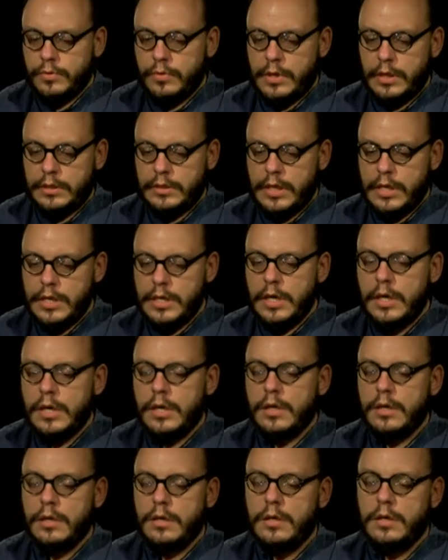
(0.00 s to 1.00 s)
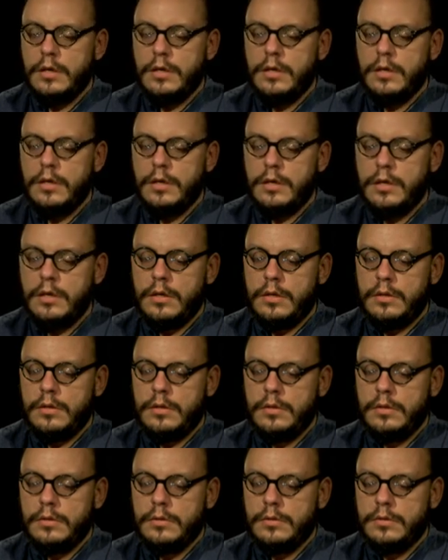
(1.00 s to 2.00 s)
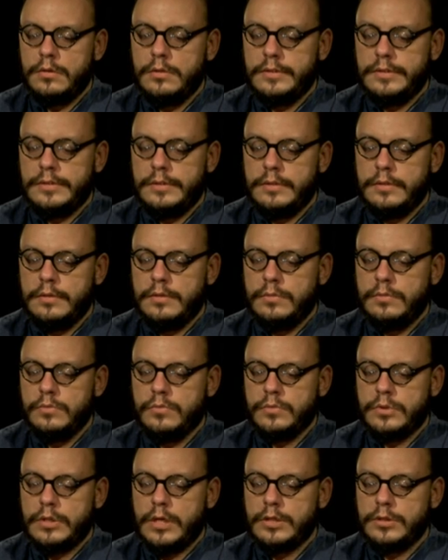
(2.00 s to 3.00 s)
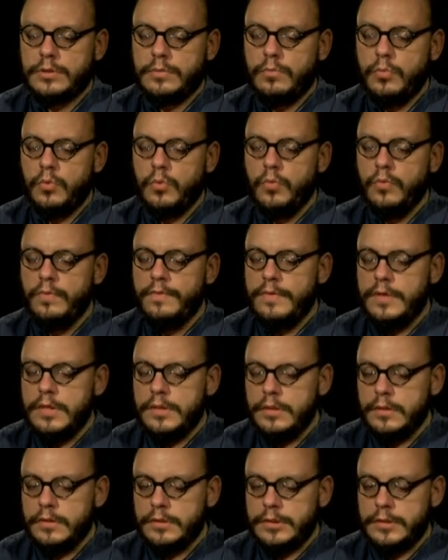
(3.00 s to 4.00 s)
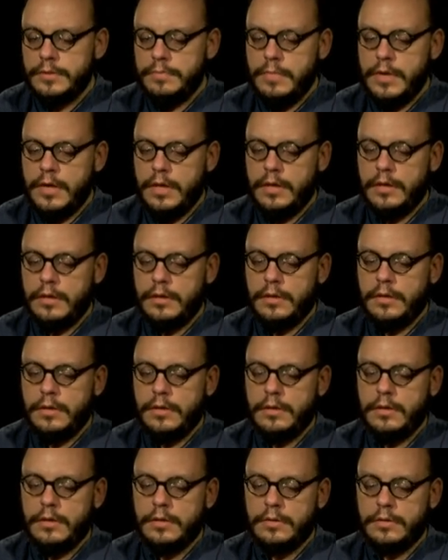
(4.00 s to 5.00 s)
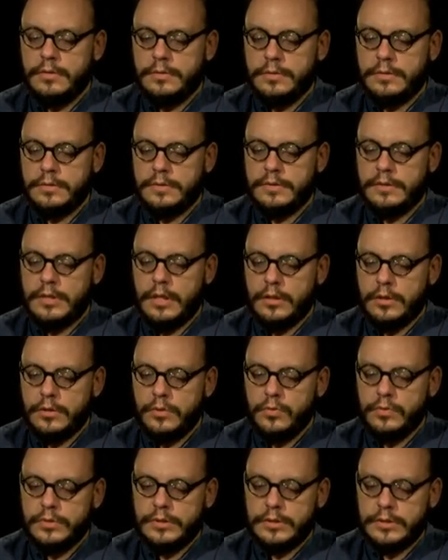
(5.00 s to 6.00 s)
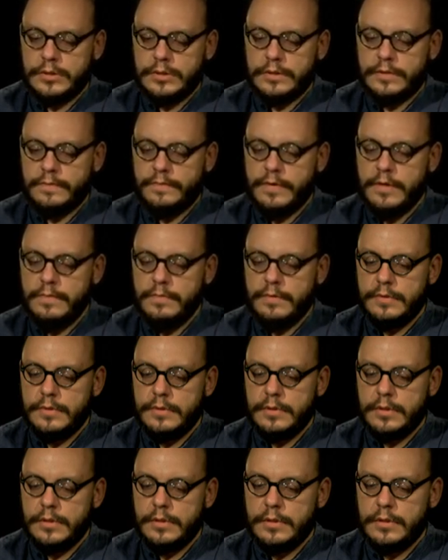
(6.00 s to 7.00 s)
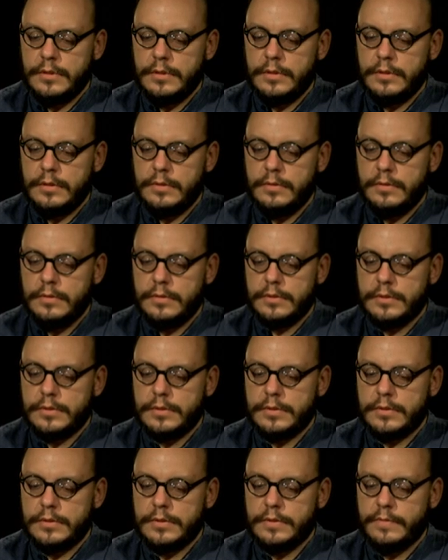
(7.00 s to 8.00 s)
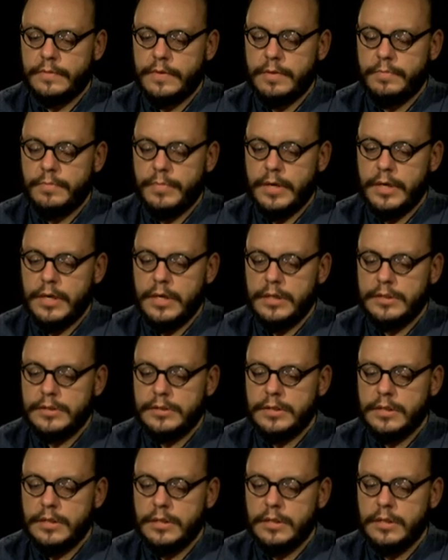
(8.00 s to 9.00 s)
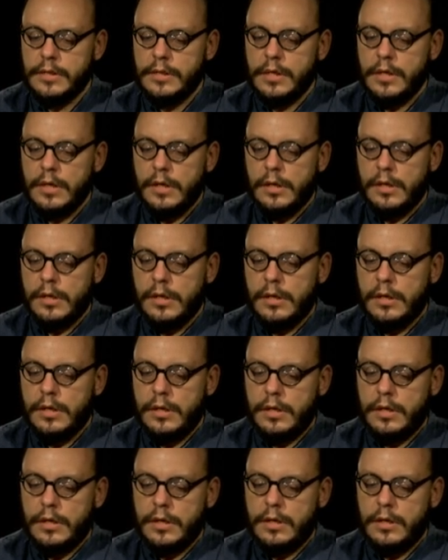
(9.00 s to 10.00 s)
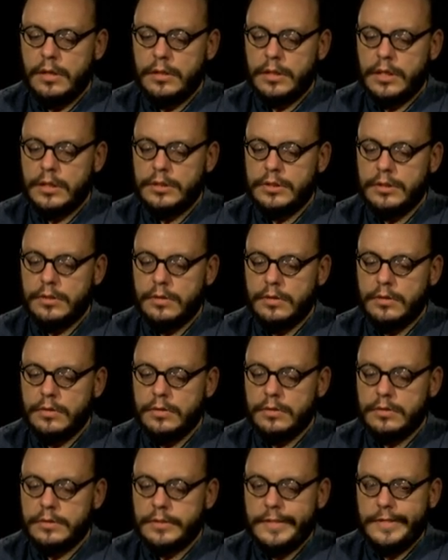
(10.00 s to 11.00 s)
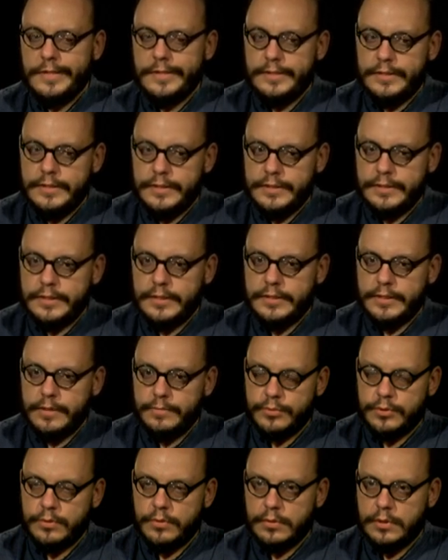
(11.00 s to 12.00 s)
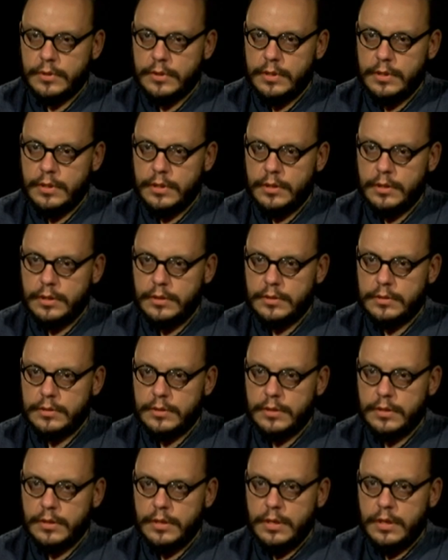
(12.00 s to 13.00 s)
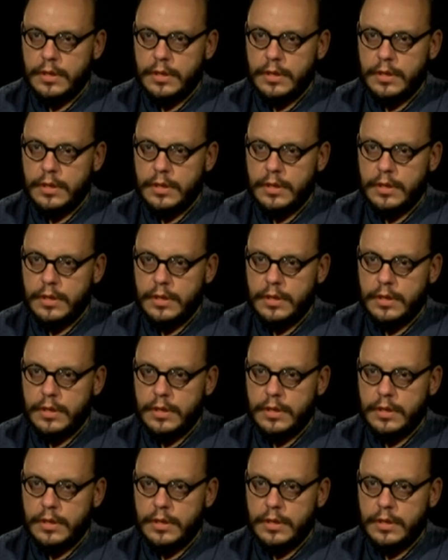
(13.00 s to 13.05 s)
что когда я а, ну, скажем, увидел тебя, а, столкнулся с, твоими, э, с твоей поэзией, а, начал следить за тем, что ты делаешь.